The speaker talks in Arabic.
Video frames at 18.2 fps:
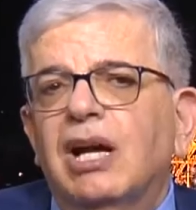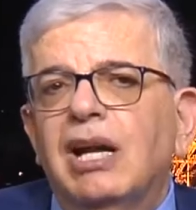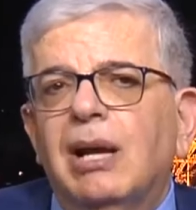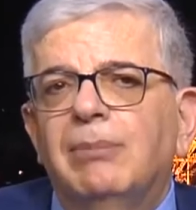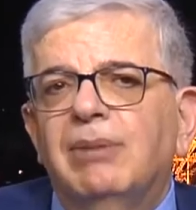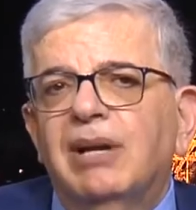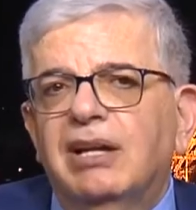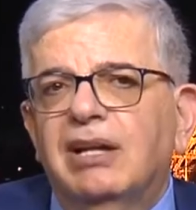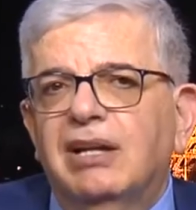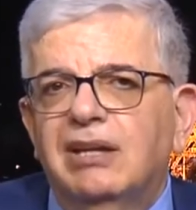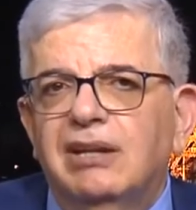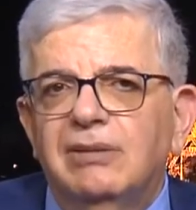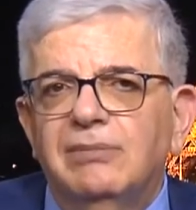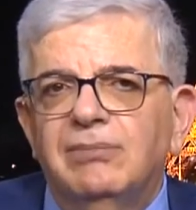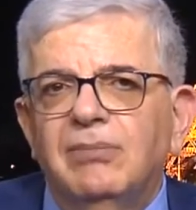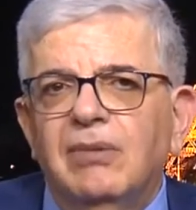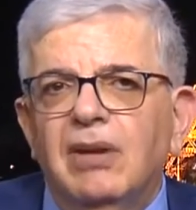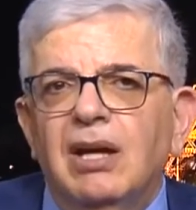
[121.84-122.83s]
وراء الأمريكي
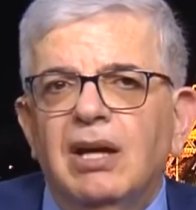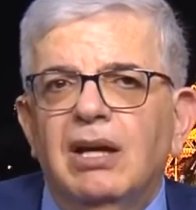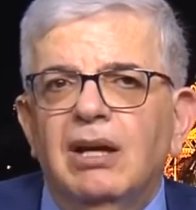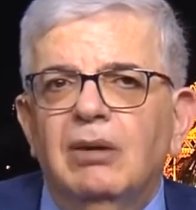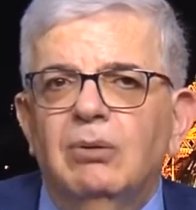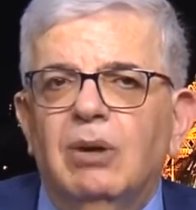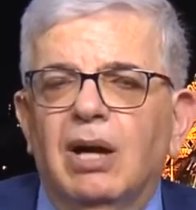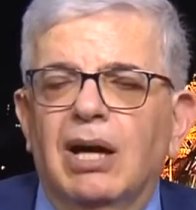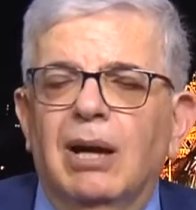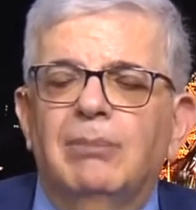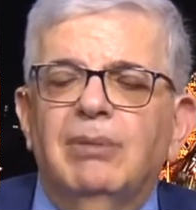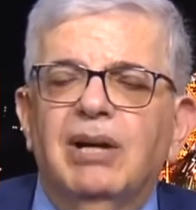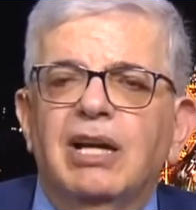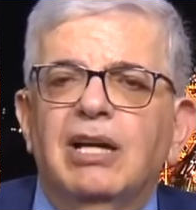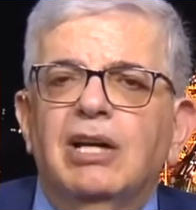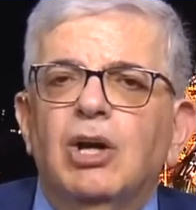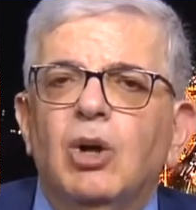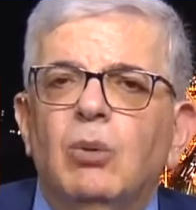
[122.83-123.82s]

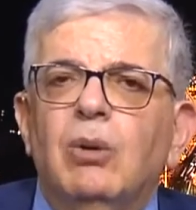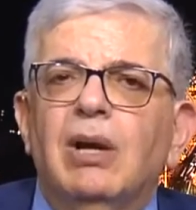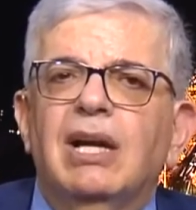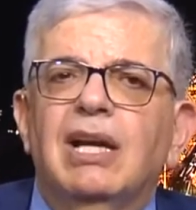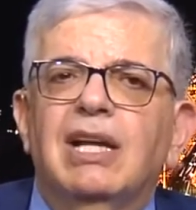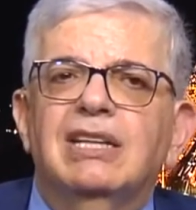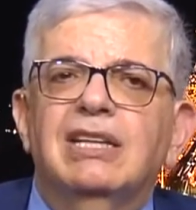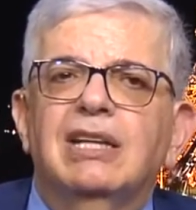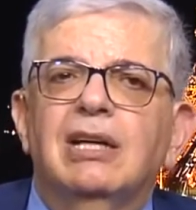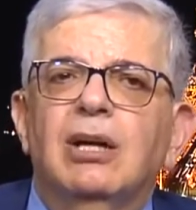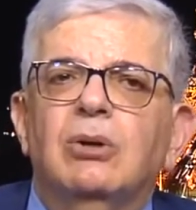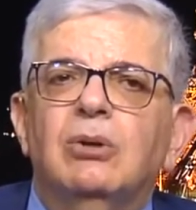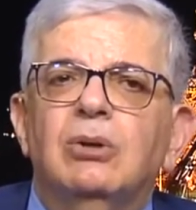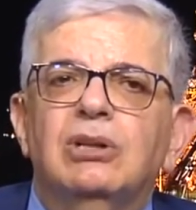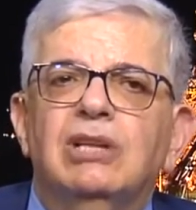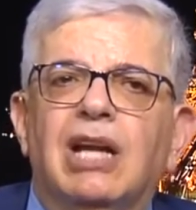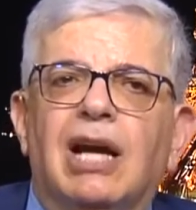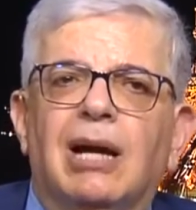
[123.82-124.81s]
والأمريكي هو الذي
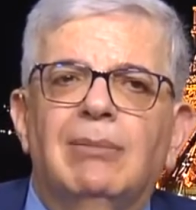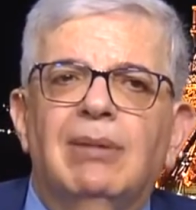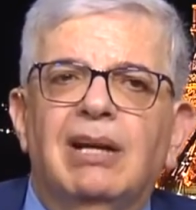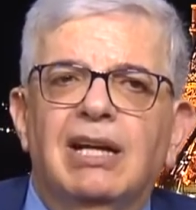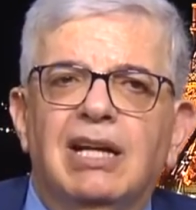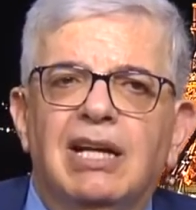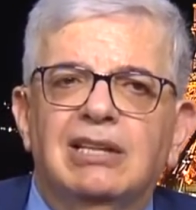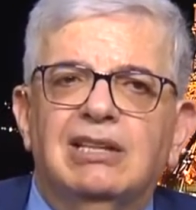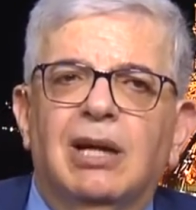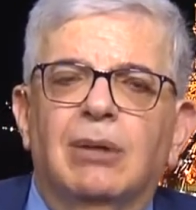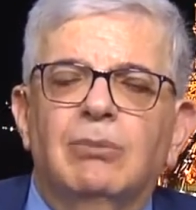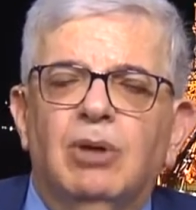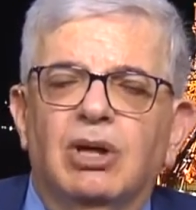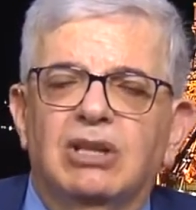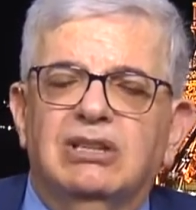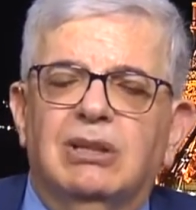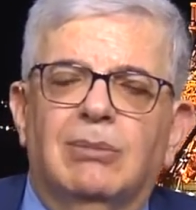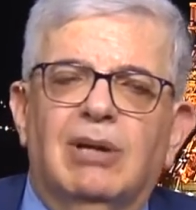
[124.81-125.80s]
يقود العمليات
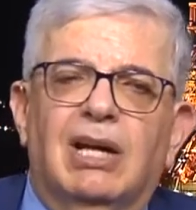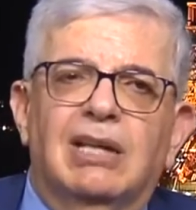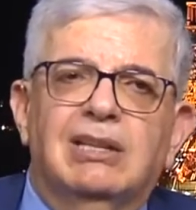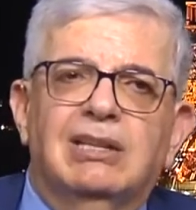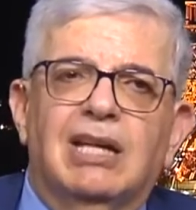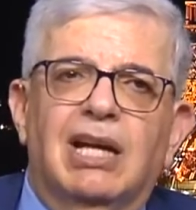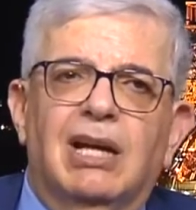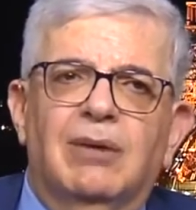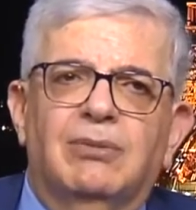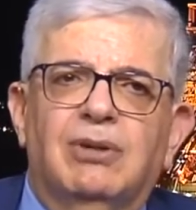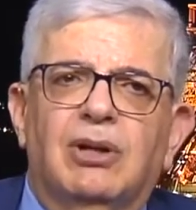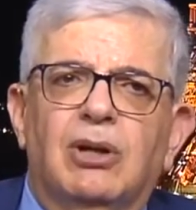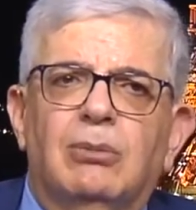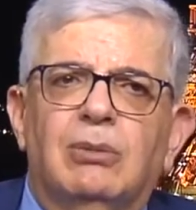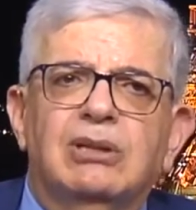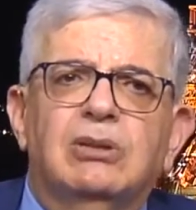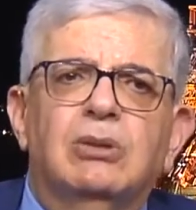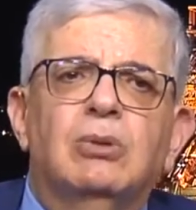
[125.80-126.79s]
عن بعد 7000
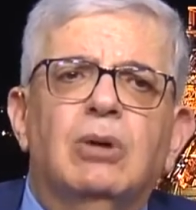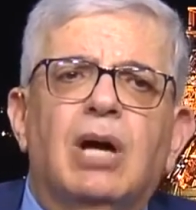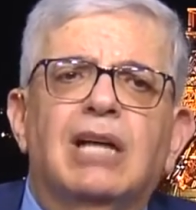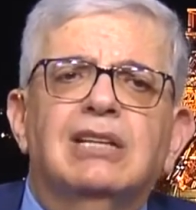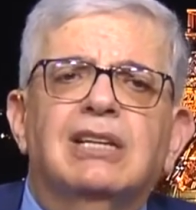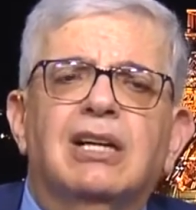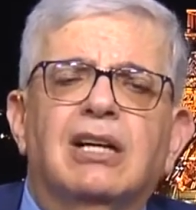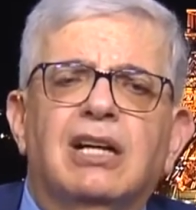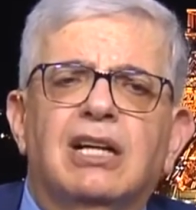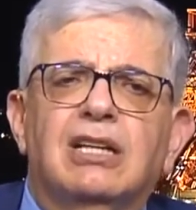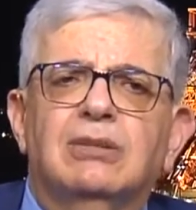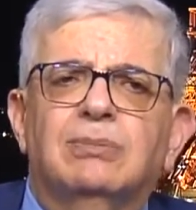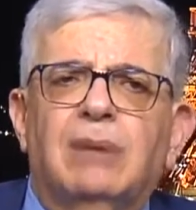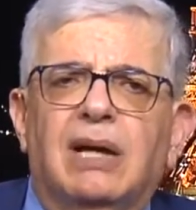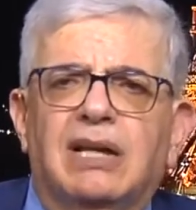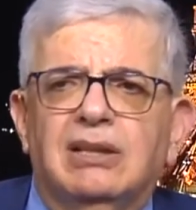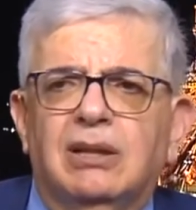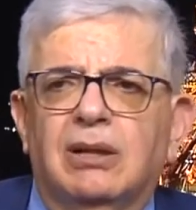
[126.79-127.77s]
كيلومتر وأتى
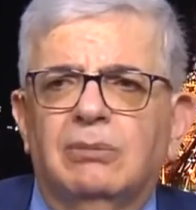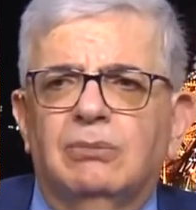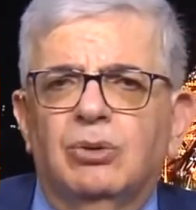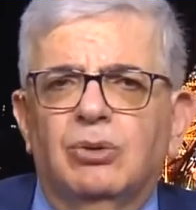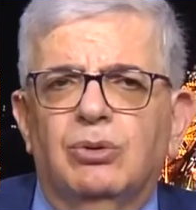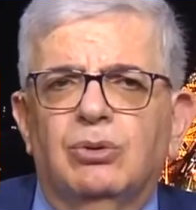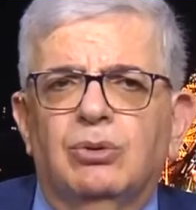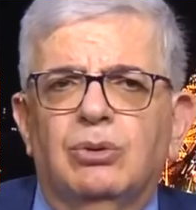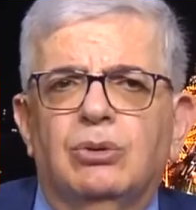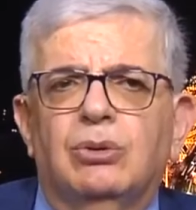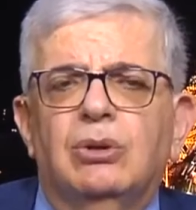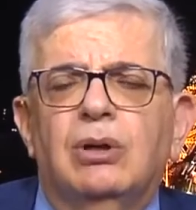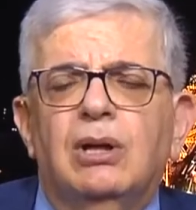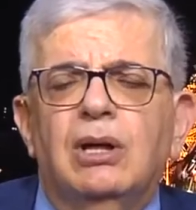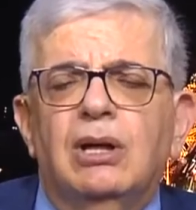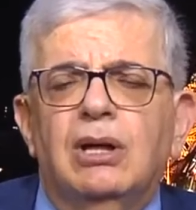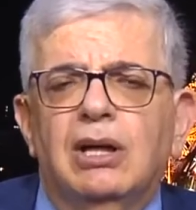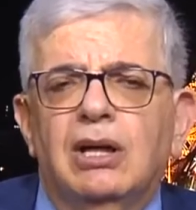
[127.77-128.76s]
الرئيس بايدن
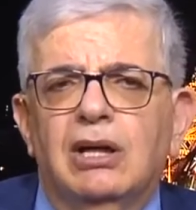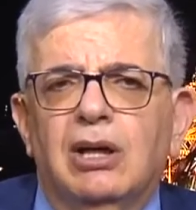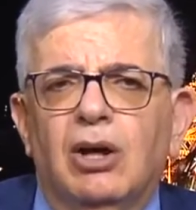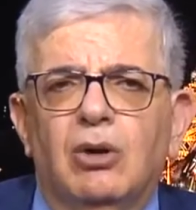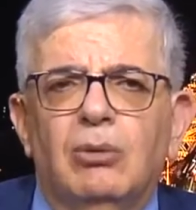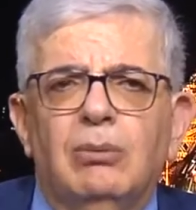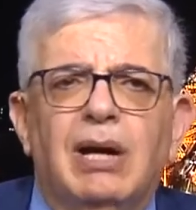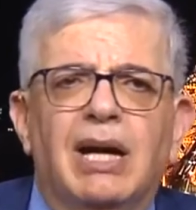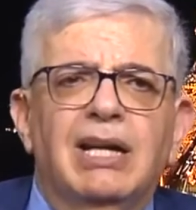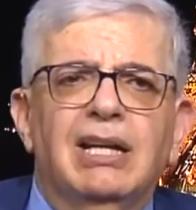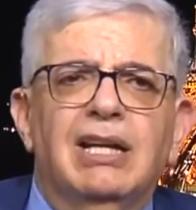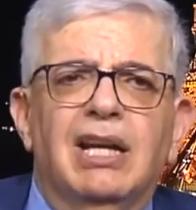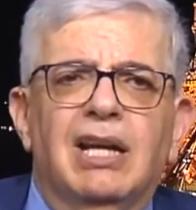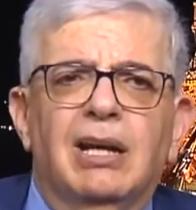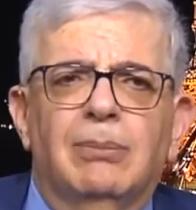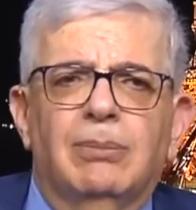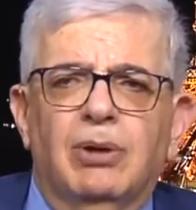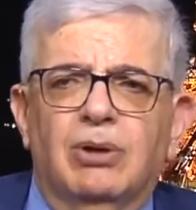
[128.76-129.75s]
منذ يومين
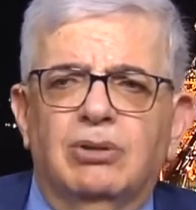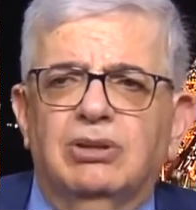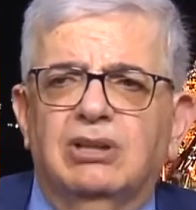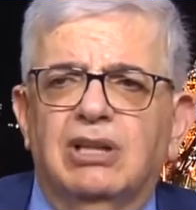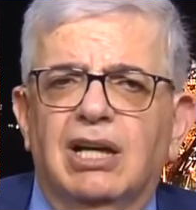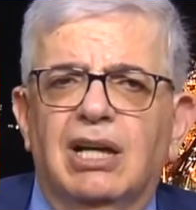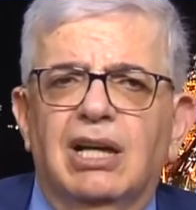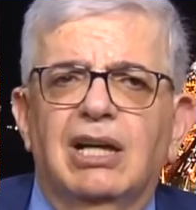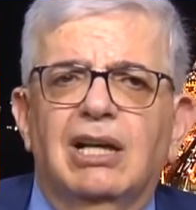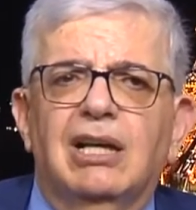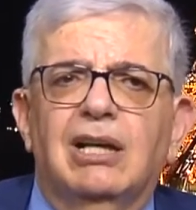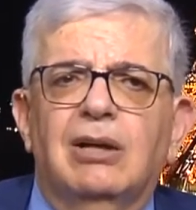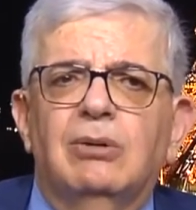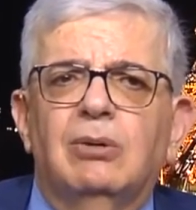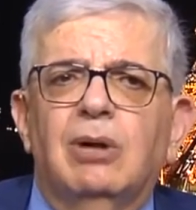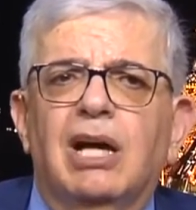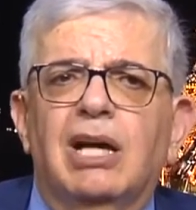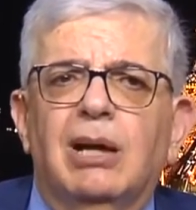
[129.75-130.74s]
إلى بروكسل
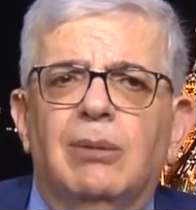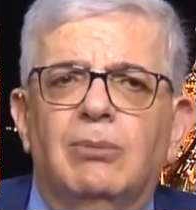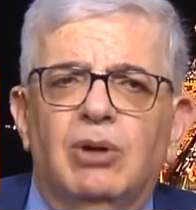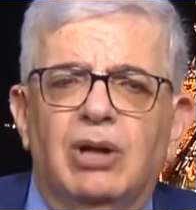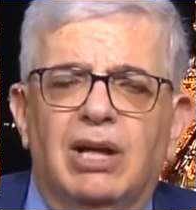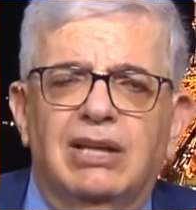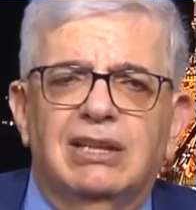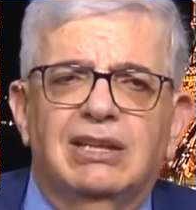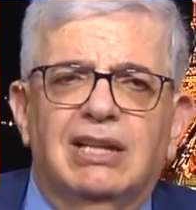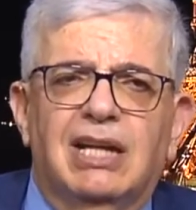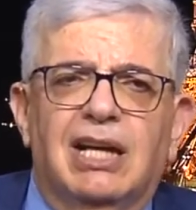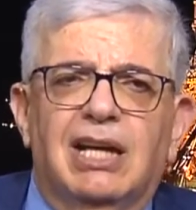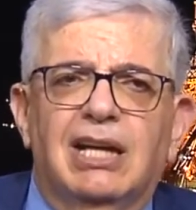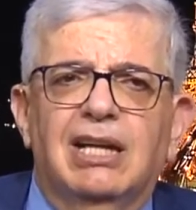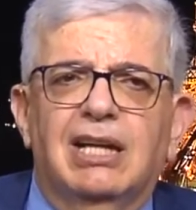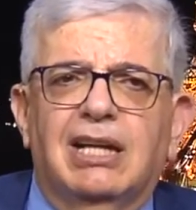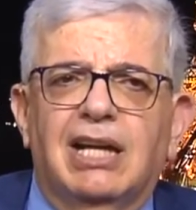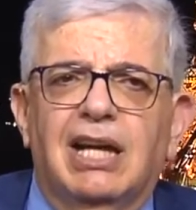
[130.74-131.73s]
آه، وإلى
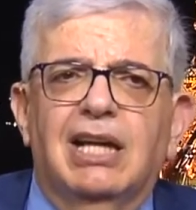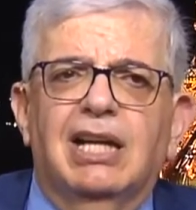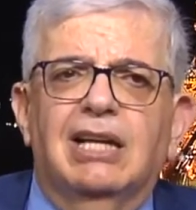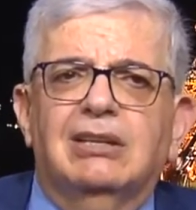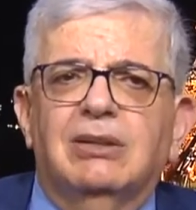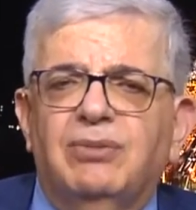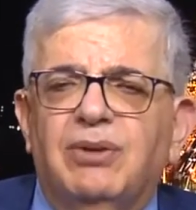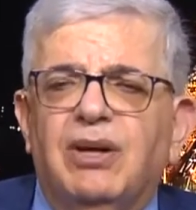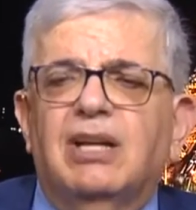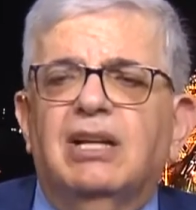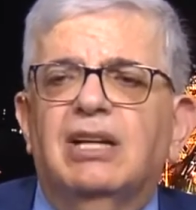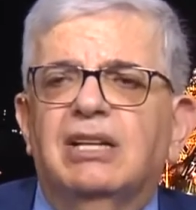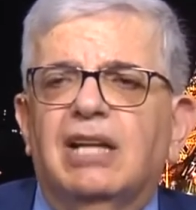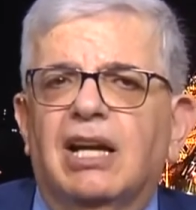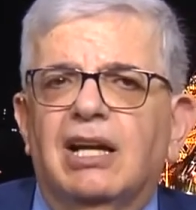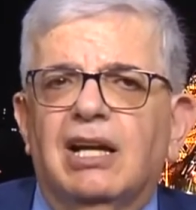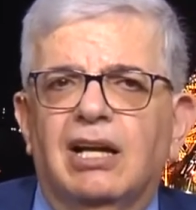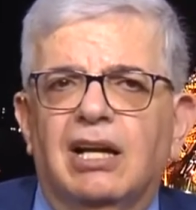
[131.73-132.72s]
بولندا لكي
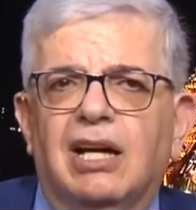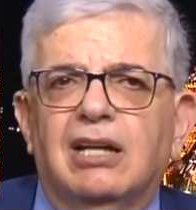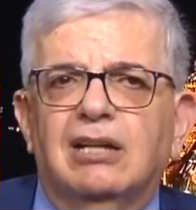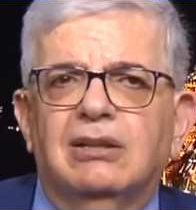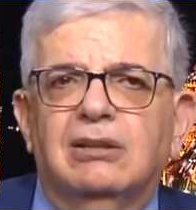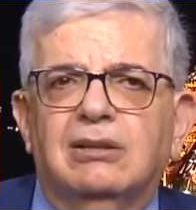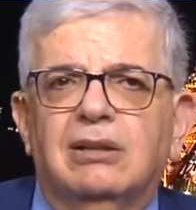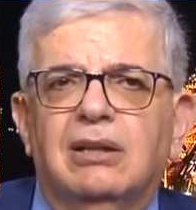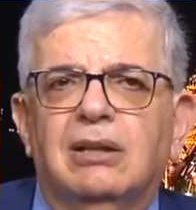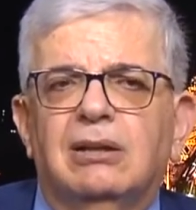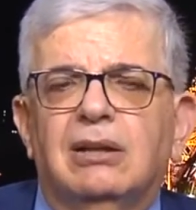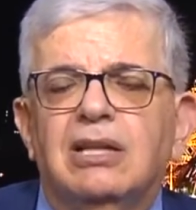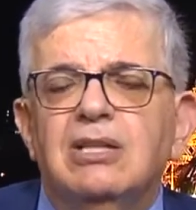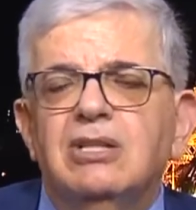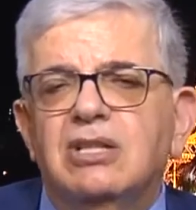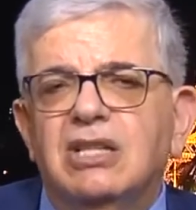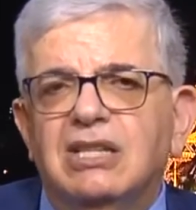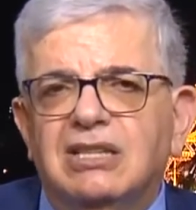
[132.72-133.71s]
يتفقد على الأرض
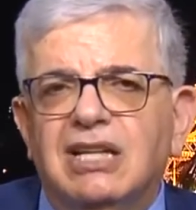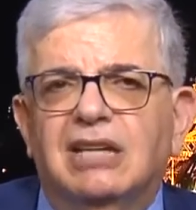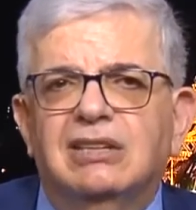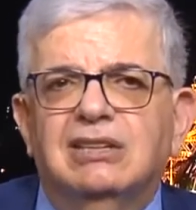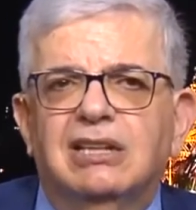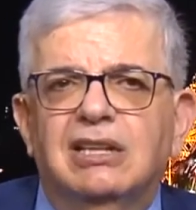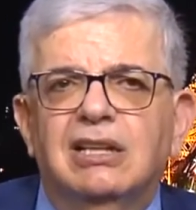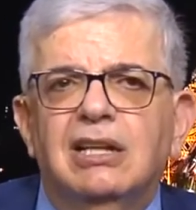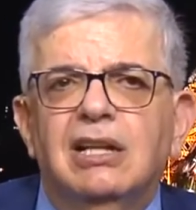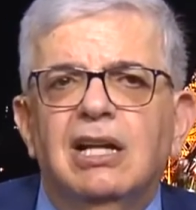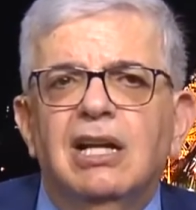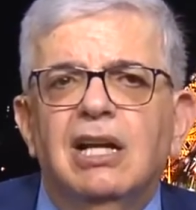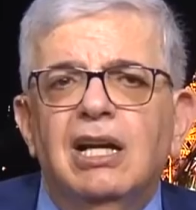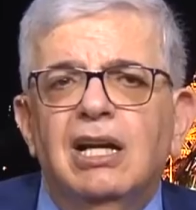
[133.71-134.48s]
آه، إنجازاته